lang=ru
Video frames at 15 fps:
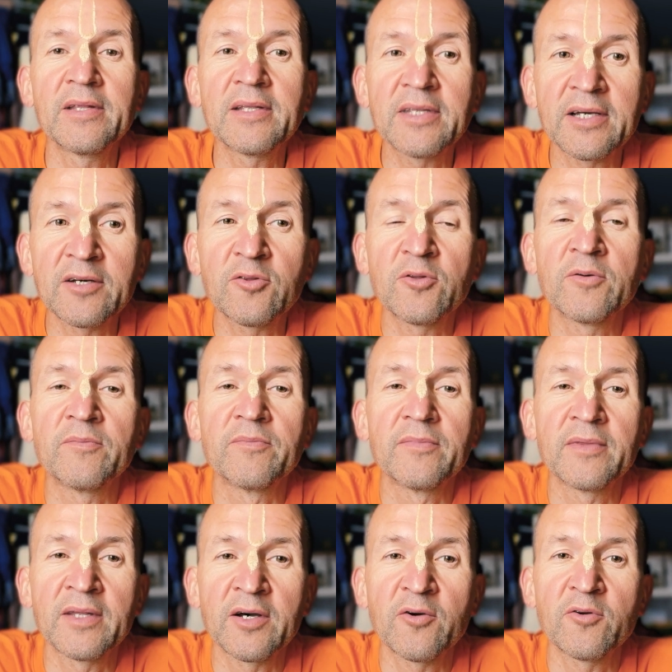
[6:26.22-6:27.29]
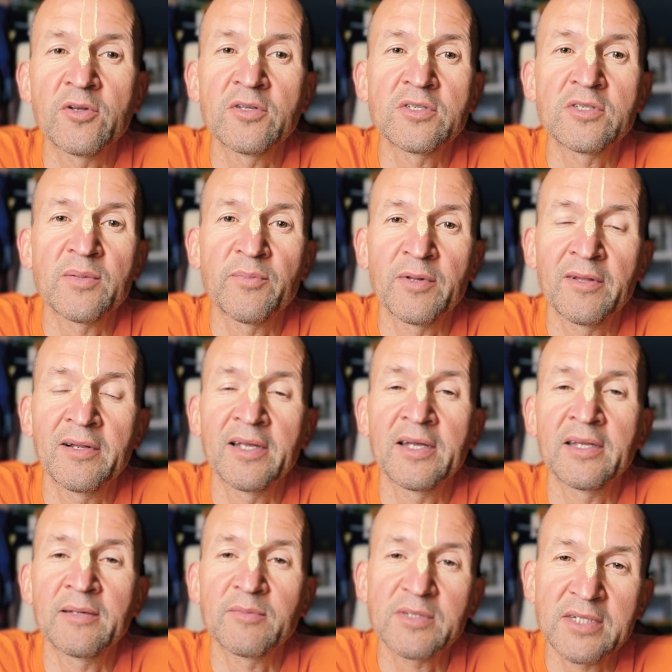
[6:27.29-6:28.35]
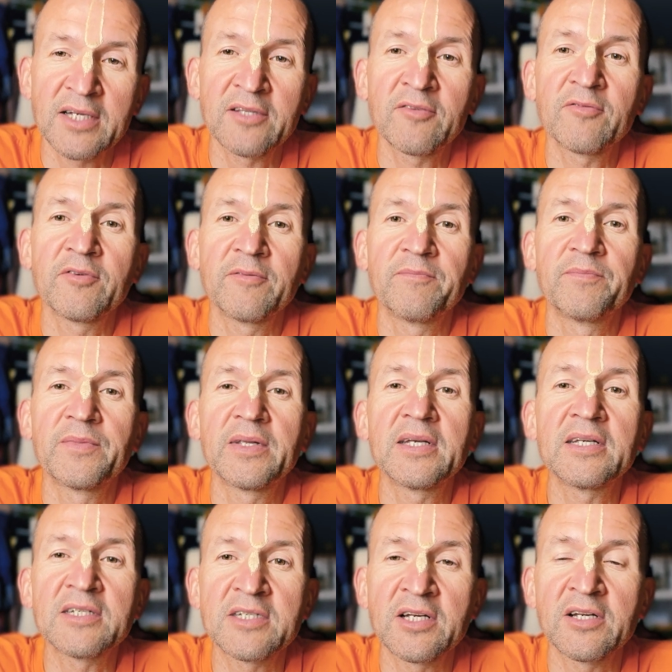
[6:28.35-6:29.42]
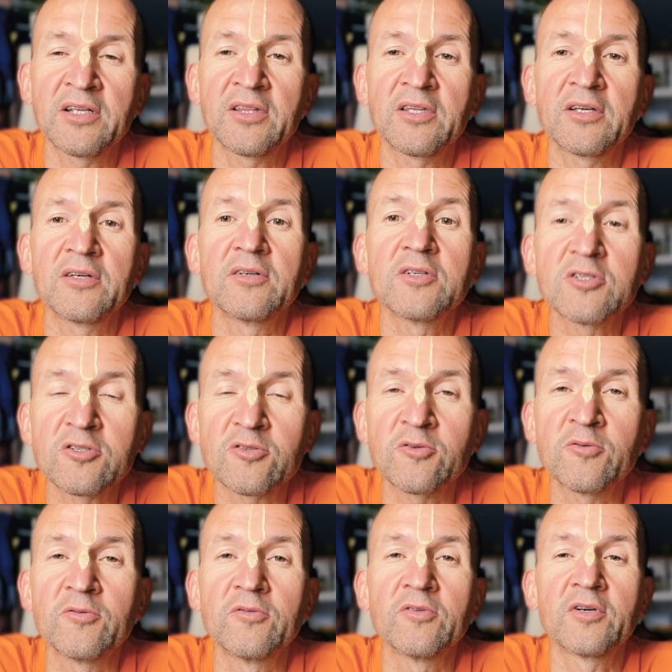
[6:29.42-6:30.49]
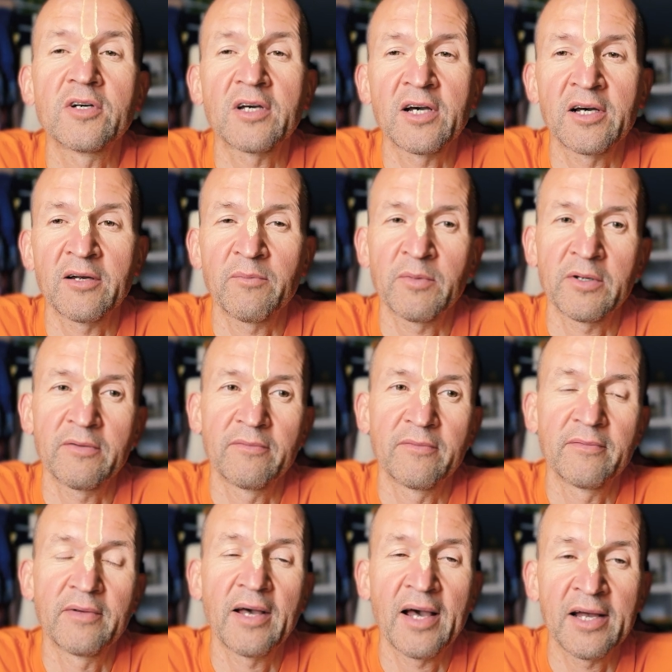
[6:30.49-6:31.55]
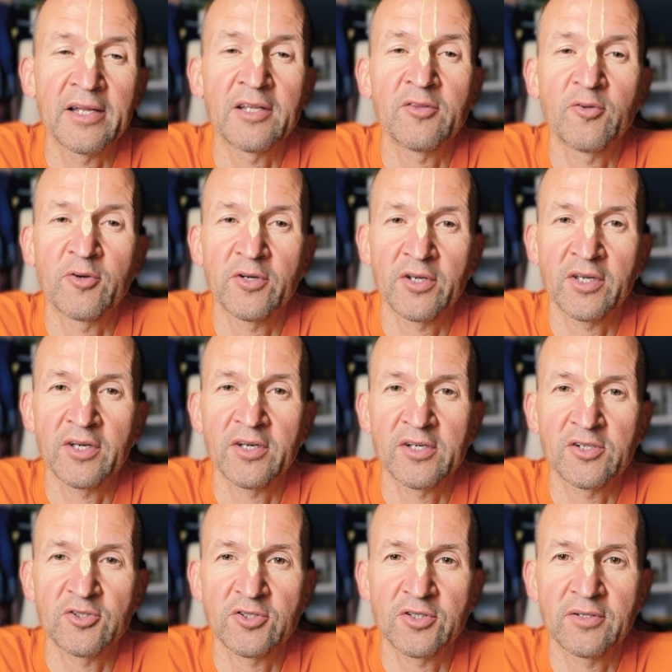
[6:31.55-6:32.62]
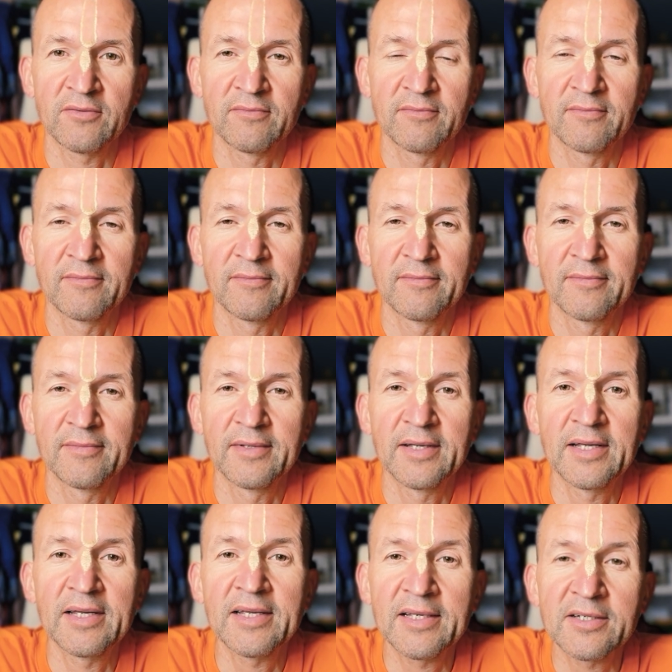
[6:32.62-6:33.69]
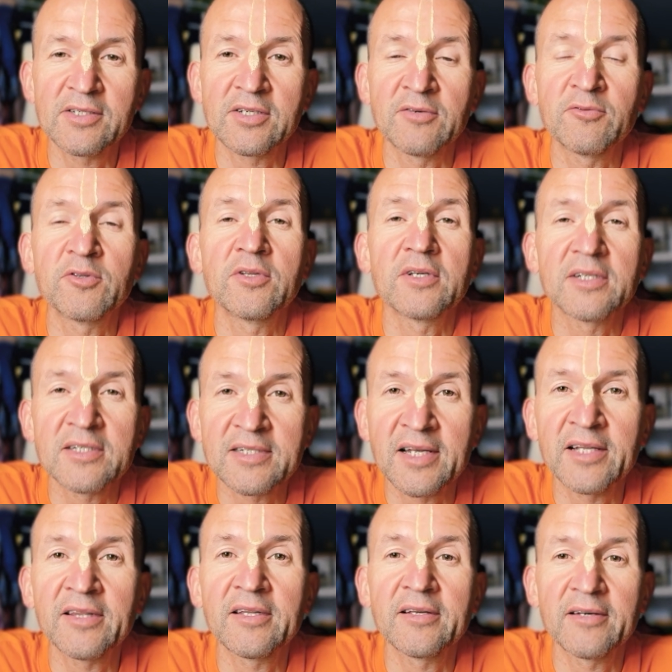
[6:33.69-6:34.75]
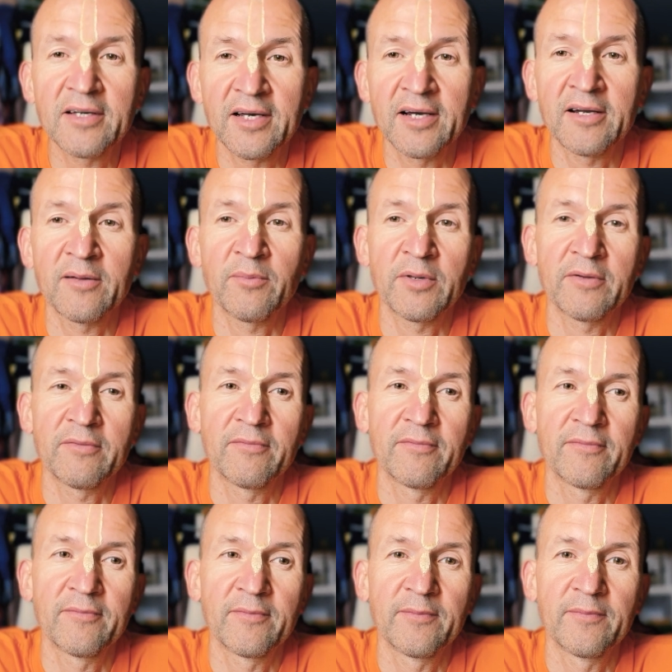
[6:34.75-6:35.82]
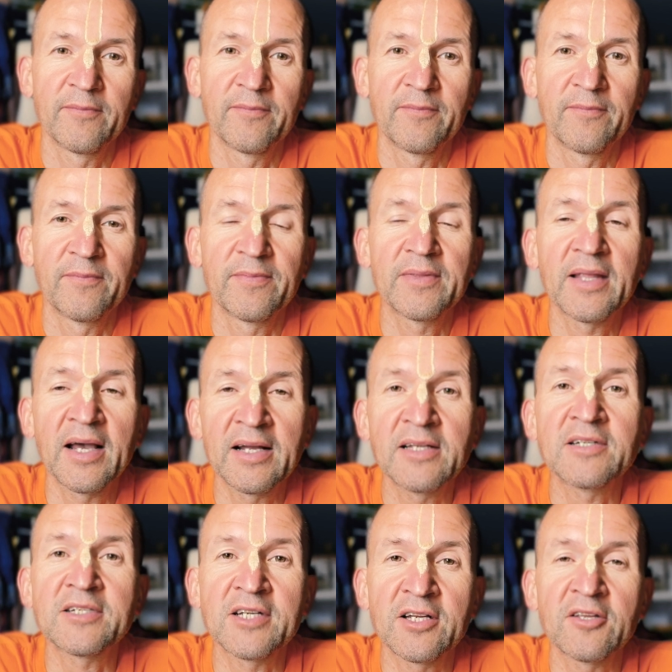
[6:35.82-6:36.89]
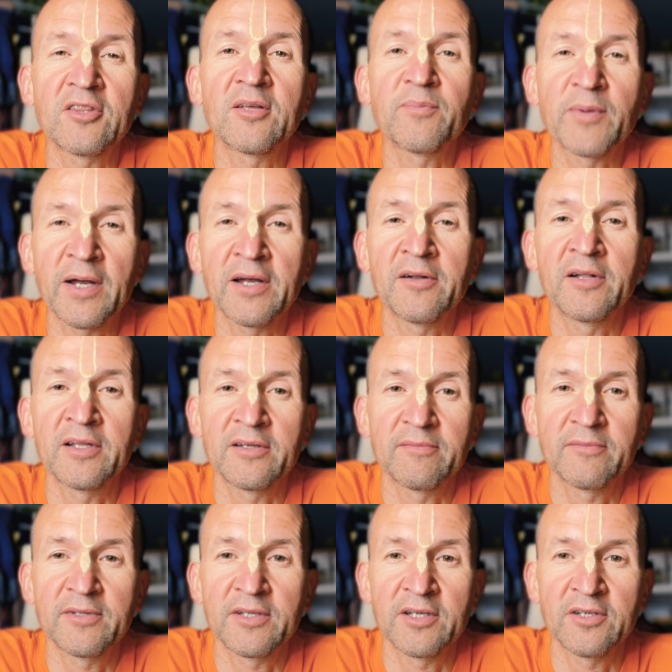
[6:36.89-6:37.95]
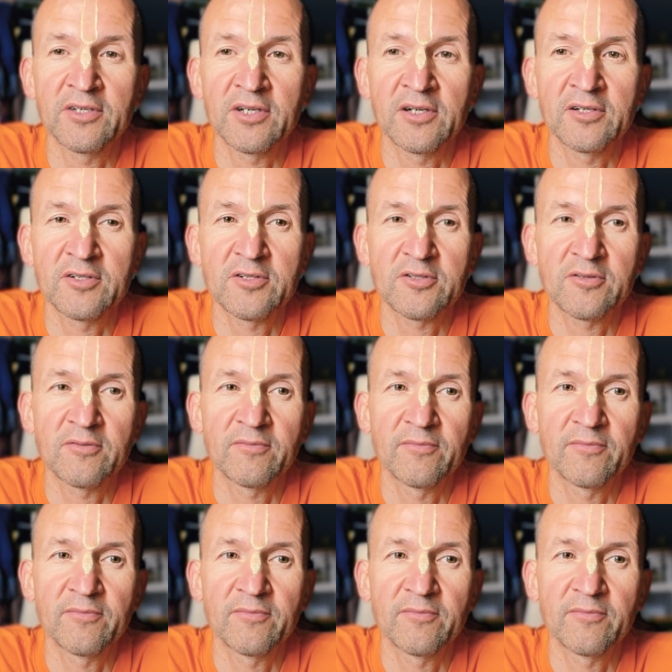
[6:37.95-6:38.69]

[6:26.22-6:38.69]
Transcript: те, кто находится под влиянием сатвы и заняты су кармы, они а дороги Кришне. Их зовут сат карми. Они заняты правильной деятельностью.